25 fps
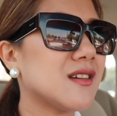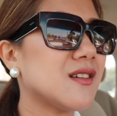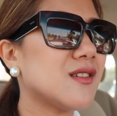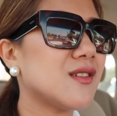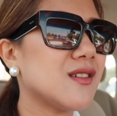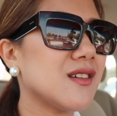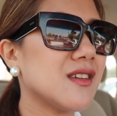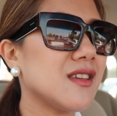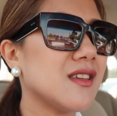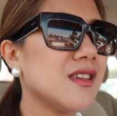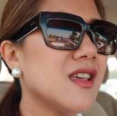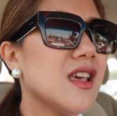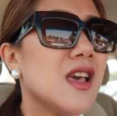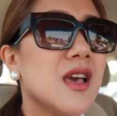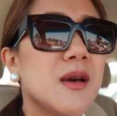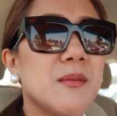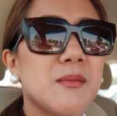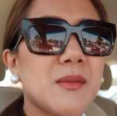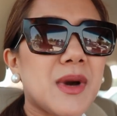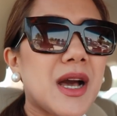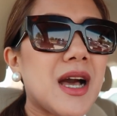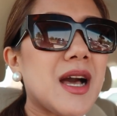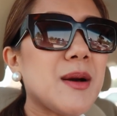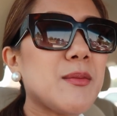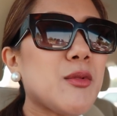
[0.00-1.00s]
Okay.
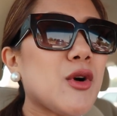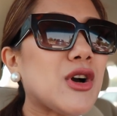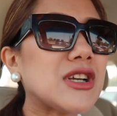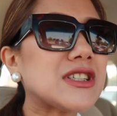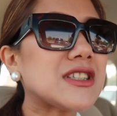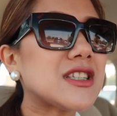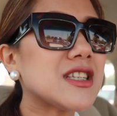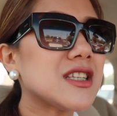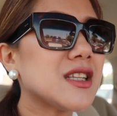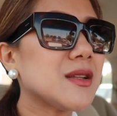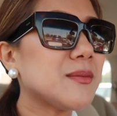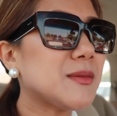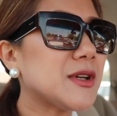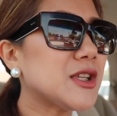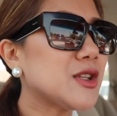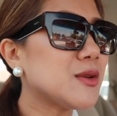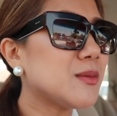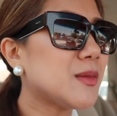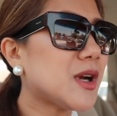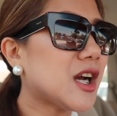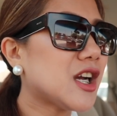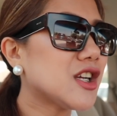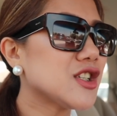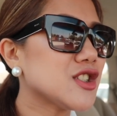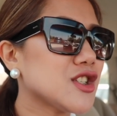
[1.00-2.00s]
Mga bukas na naman
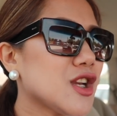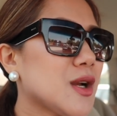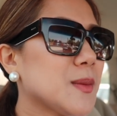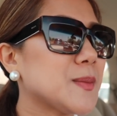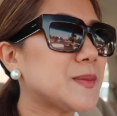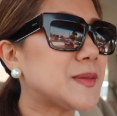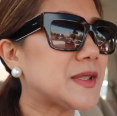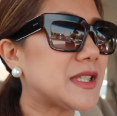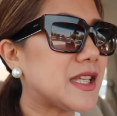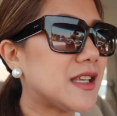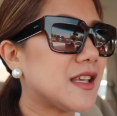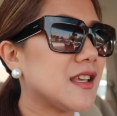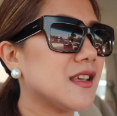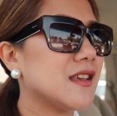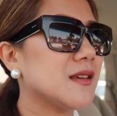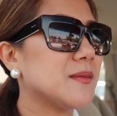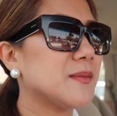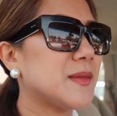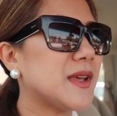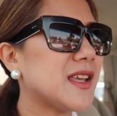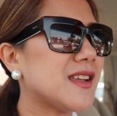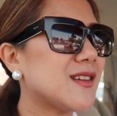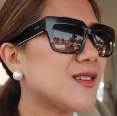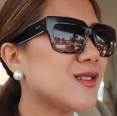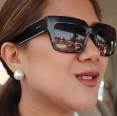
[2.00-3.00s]
yung mga shops eh.
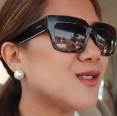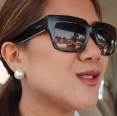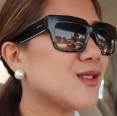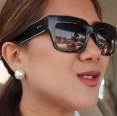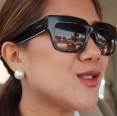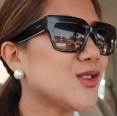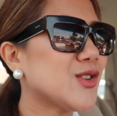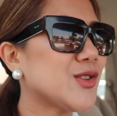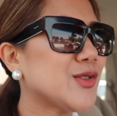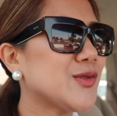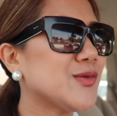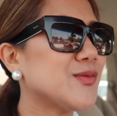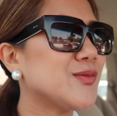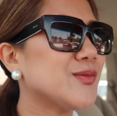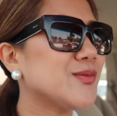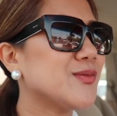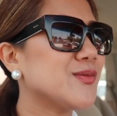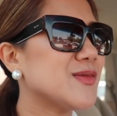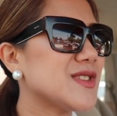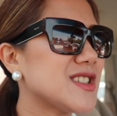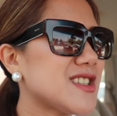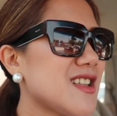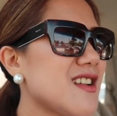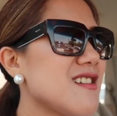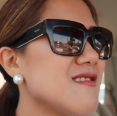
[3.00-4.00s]
Pero,
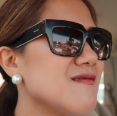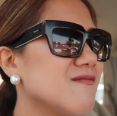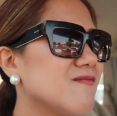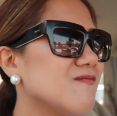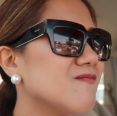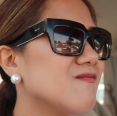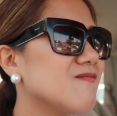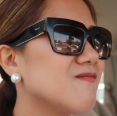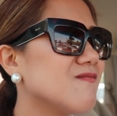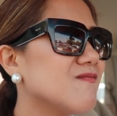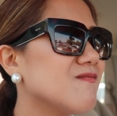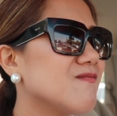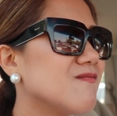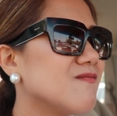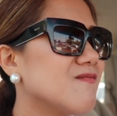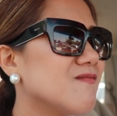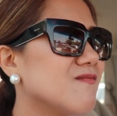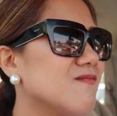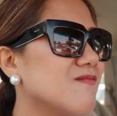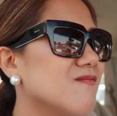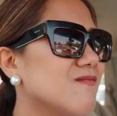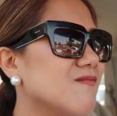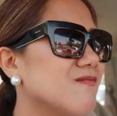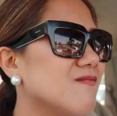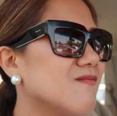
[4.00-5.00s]
basta,
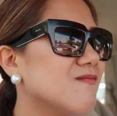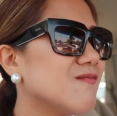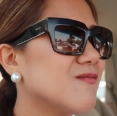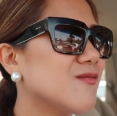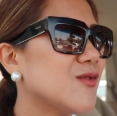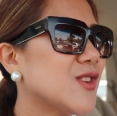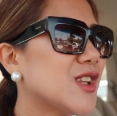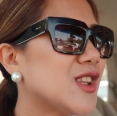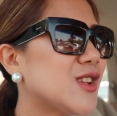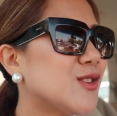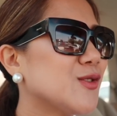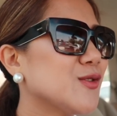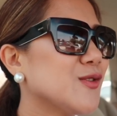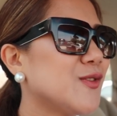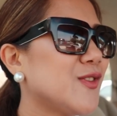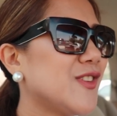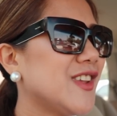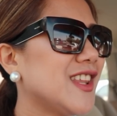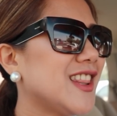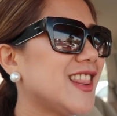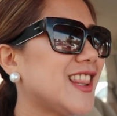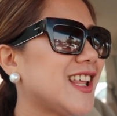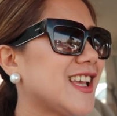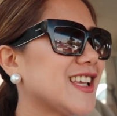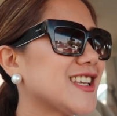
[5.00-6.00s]
I don't
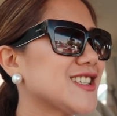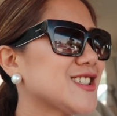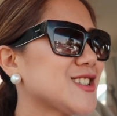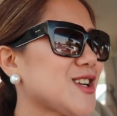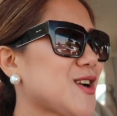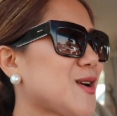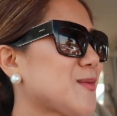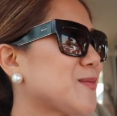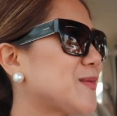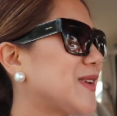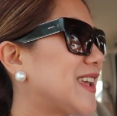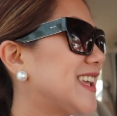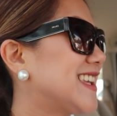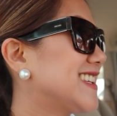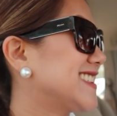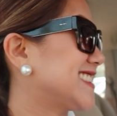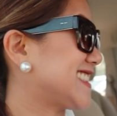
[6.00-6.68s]
feel like shopping.